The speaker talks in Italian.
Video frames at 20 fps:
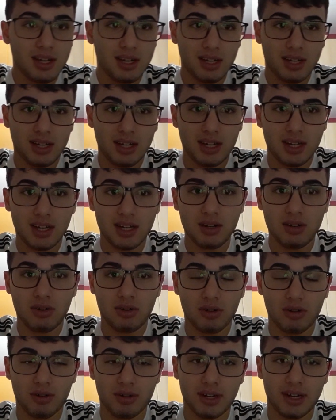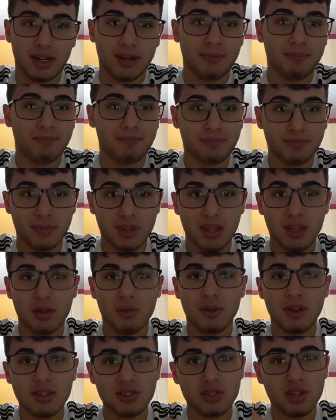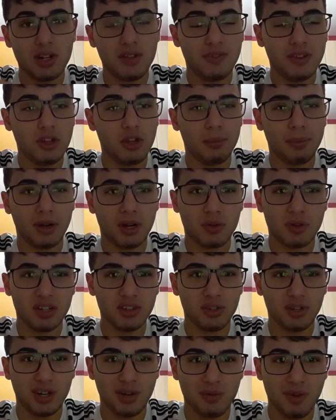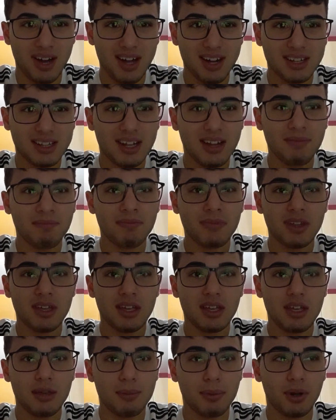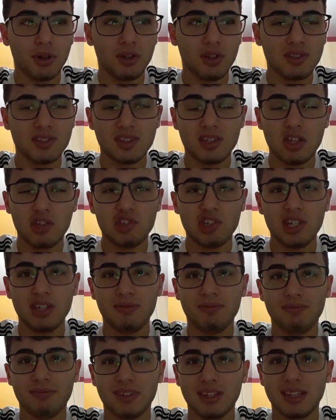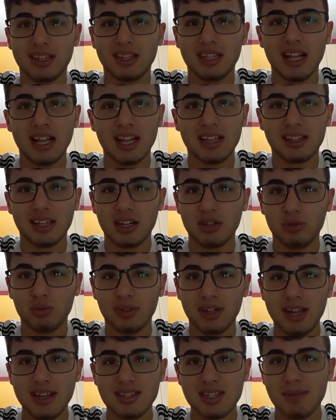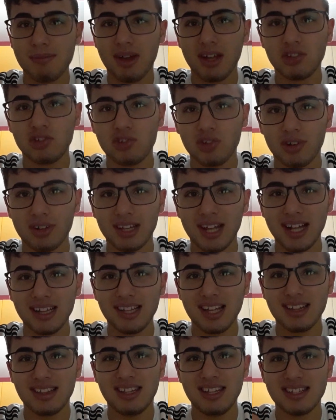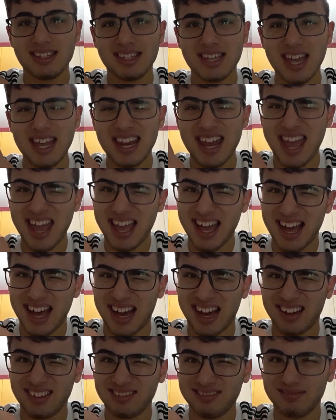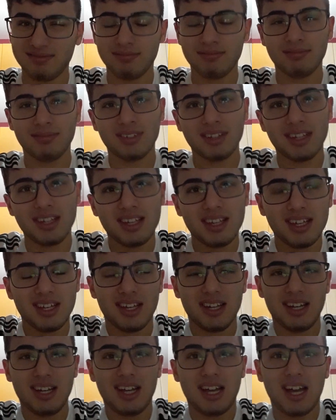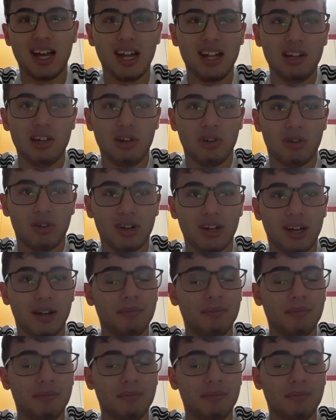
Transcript: Allora, questo è il video per quanto riguarda i pronostici della trentunesima giornata di Serie A. Allora,